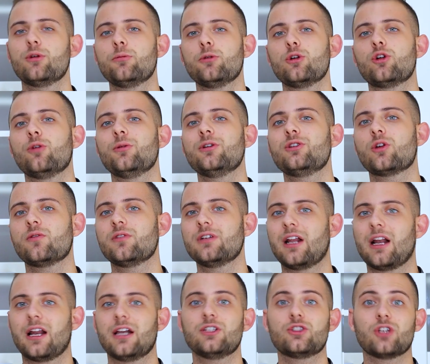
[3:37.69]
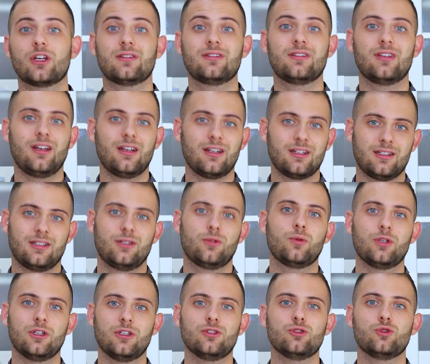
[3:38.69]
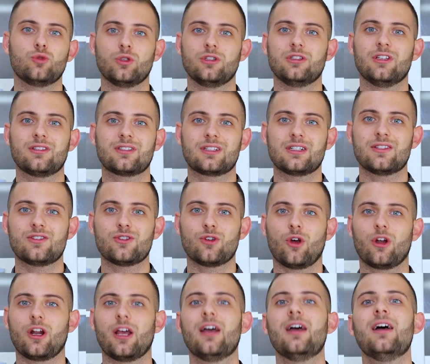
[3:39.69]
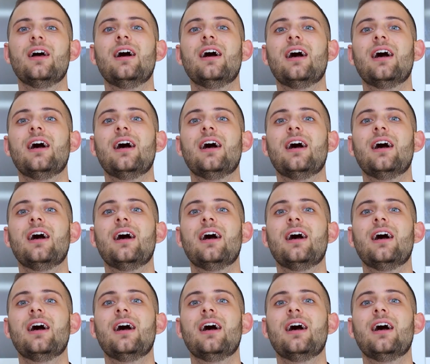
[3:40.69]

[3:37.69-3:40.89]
proprio come trovi nella ricetta qui giù in descrizione.